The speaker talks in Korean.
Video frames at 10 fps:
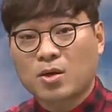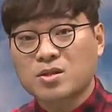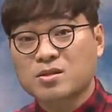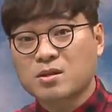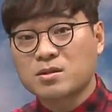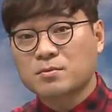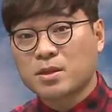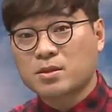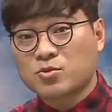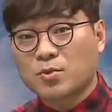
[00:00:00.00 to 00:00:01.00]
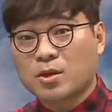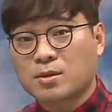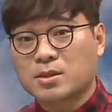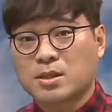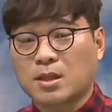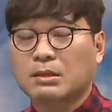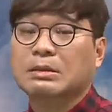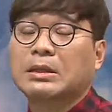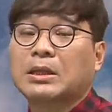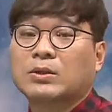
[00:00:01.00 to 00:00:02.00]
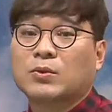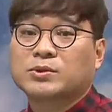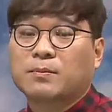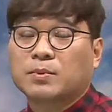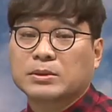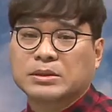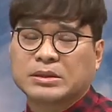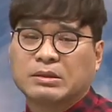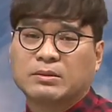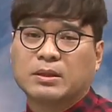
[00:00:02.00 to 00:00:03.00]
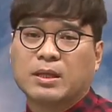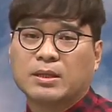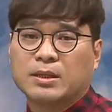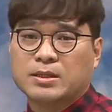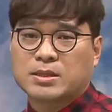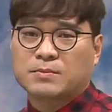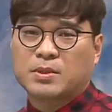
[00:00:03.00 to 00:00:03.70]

형식적인 측면에 이제 주목해서 이제 독서를 어떻게 해야 되는지,